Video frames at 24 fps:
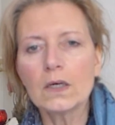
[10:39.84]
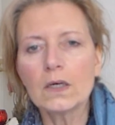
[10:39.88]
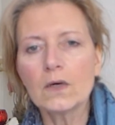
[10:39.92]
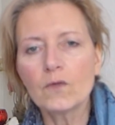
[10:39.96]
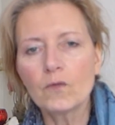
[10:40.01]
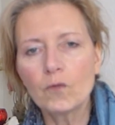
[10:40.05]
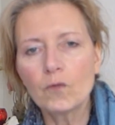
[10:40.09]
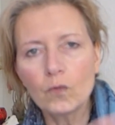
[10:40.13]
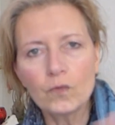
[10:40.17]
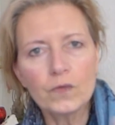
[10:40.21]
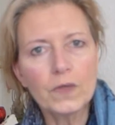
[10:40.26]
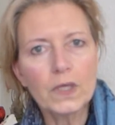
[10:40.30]

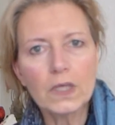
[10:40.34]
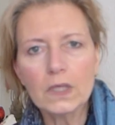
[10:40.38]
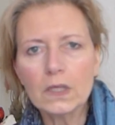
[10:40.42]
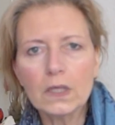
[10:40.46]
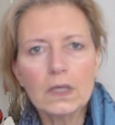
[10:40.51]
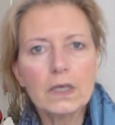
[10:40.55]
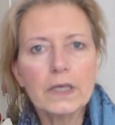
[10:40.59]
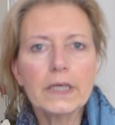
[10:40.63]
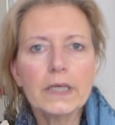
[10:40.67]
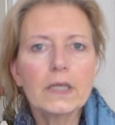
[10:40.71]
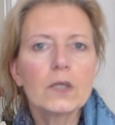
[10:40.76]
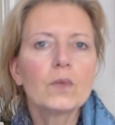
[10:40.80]
wo wir in
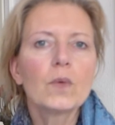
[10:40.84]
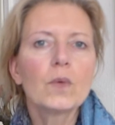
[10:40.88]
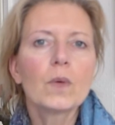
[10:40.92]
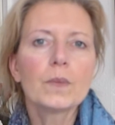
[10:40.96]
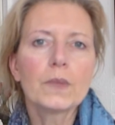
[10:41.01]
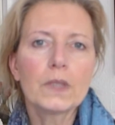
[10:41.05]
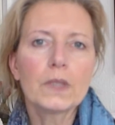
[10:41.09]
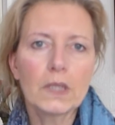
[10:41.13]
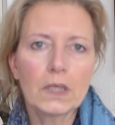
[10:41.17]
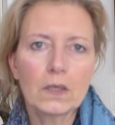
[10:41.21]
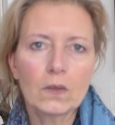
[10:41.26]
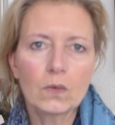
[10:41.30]
der Regel überhaupt
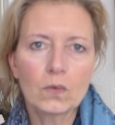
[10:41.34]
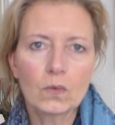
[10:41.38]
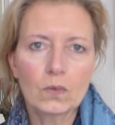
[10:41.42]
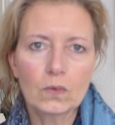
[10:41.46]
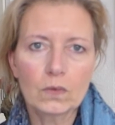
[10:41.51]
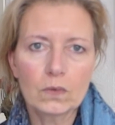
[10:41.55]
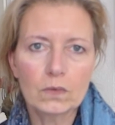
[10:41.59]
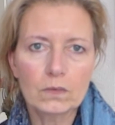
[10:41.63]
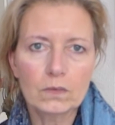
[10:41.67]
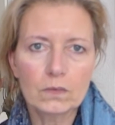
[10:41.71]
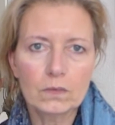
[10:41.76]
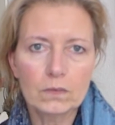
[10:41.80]
nicht
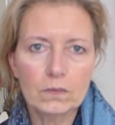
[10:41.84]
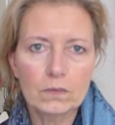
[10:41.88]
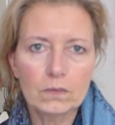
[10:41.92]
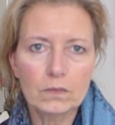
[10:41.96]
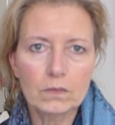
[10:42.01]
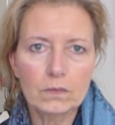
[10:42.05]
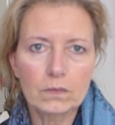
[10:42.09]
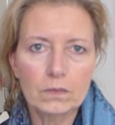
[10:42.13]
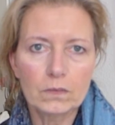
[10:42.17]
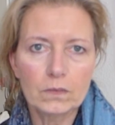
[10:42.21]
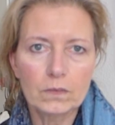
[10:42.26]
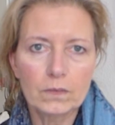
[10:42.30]
hingucken
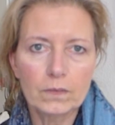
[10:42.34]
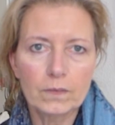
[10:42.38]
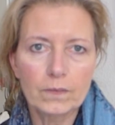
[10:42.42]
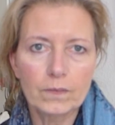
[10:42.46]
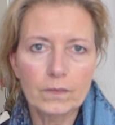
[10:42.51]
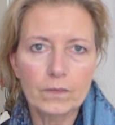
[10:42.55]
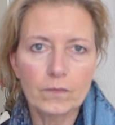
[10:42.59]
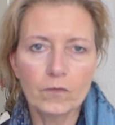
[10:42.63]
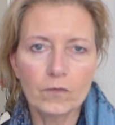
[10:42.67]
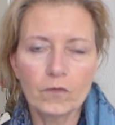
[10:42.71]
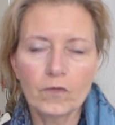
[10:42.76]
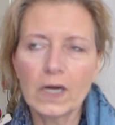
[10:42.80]

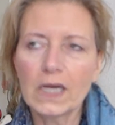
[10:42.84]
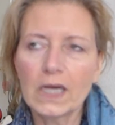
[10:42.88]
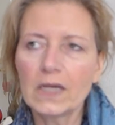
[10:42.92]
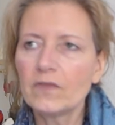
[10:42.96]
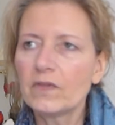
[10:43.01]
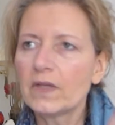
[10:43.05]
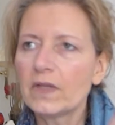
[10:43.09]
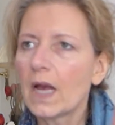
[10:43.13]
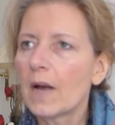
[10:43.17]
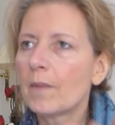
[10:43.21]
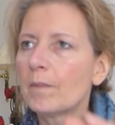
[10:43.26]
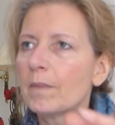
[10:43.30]
weil
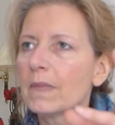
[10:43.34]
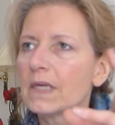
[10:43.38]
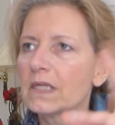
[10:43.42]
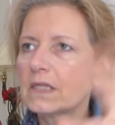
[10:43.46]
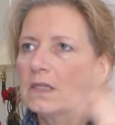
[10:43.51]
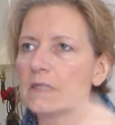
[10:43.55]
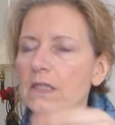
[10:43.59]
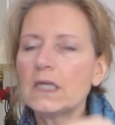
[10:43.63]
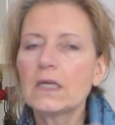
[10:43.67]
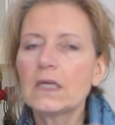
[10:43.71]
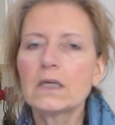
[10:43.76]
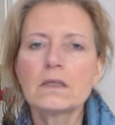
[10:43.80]
wir am
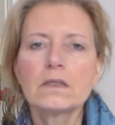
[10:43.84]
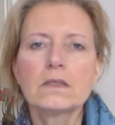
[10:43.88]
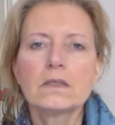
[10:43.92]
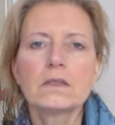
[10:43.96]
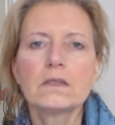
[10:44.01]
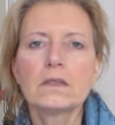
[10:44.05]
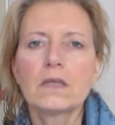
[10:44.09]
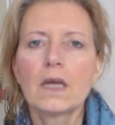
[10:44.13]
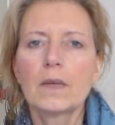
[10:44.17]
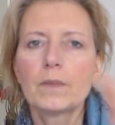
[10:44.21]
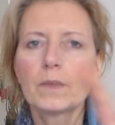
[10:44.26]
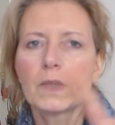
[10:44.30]
Massieren
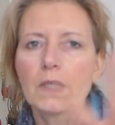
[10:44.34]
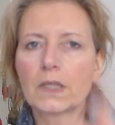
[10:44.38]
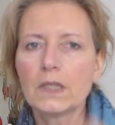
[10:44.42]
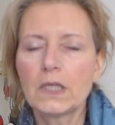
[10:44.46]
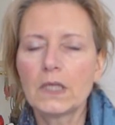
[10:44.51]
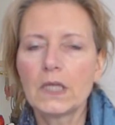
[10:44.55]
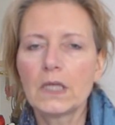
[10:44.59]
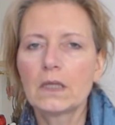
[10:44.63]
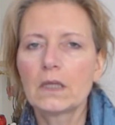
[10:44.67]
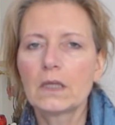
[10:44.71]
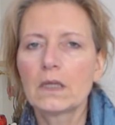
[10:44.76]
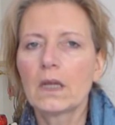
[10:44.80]
sind, am
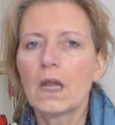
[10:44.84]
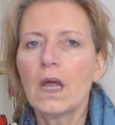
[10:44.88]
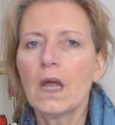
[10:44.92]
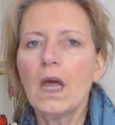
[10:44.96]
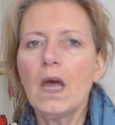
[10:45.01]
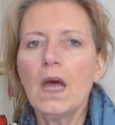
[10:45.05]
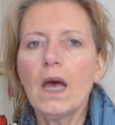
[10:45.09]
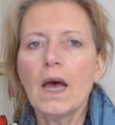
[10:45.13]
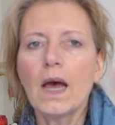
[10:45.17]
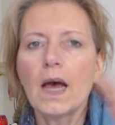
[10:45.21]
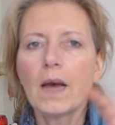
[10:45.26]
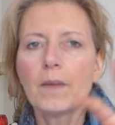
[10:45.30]
Kneten,
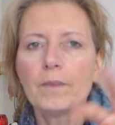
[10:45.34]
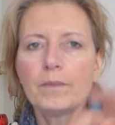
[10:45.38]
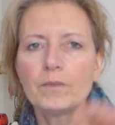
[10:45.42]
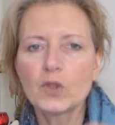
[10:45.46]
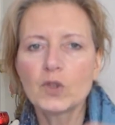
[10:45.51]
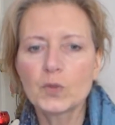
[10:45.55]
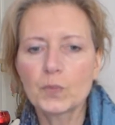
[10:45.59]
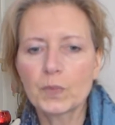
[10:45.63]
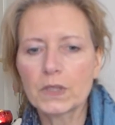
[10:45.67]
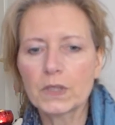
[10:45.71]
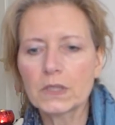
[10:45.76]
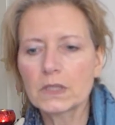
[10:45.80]
am
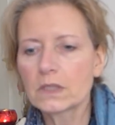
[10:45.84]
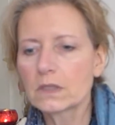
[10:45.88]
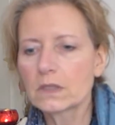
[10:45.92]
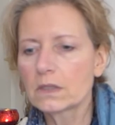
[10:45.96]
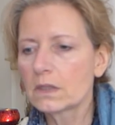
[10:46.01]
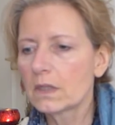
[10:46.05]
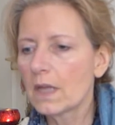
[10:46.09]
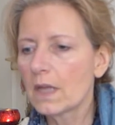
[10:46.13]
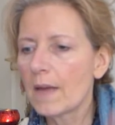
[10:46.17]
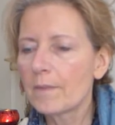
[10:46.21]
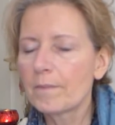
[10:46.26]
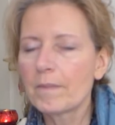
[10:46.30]

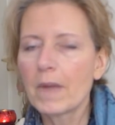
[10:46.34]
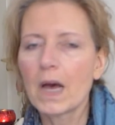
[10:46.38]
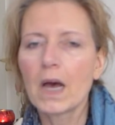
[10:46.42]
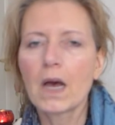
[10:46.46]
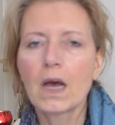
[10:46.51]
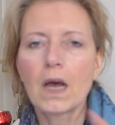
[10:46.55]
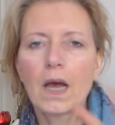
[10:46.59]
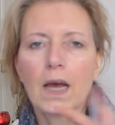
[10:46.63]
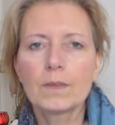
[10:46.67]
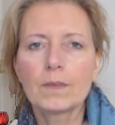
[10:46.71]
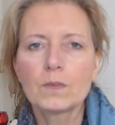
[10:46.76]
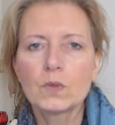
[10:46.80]
Spritzen, am
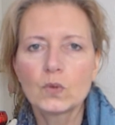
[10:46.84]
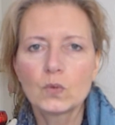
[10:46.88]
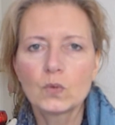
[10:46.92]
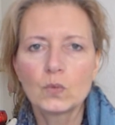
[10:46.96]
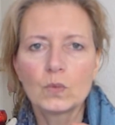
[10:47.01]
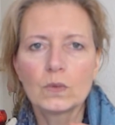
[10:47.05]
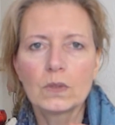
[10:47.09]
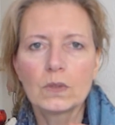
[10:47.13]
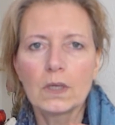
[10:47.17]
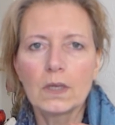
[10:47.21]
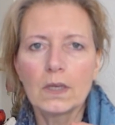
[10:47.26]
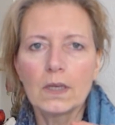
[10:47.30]
Machen, am
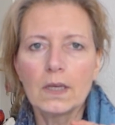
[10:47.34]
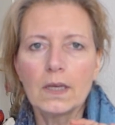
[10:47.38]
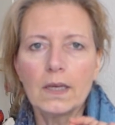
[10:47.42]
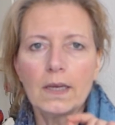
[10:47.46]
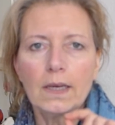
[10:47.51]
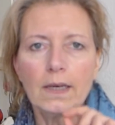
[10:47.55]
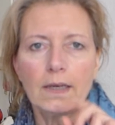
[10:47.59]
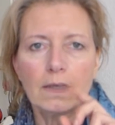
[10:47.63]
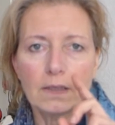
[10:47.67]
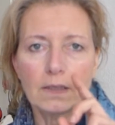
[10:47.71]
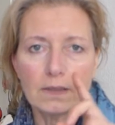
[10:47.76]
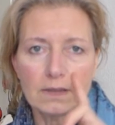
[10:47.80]
Tun.
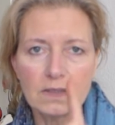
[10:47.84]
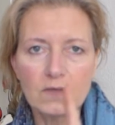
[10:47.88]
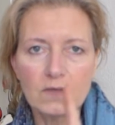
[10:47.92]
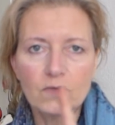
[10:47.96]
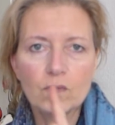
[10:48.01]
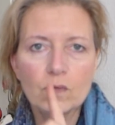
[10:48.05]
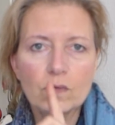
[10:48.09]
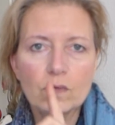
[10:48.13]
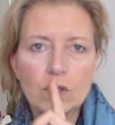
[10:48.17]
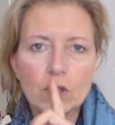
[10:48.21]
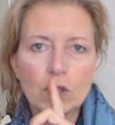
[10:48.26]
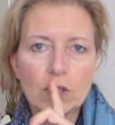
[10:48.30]
Das ist die
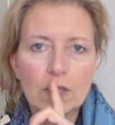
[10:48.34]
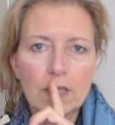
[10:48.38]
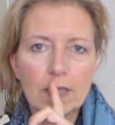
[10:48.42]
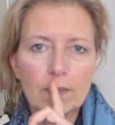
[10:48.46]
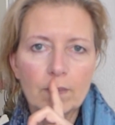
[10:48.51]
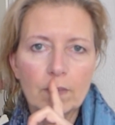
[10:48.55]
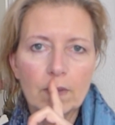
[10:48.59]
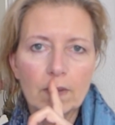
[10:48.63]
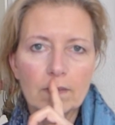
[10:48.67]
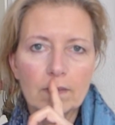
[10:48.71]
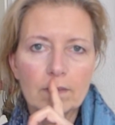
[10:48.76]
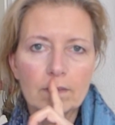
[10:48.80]
physische
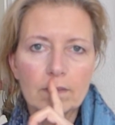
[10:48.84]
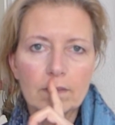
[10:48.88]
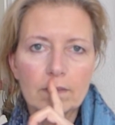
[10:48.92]
Ebene.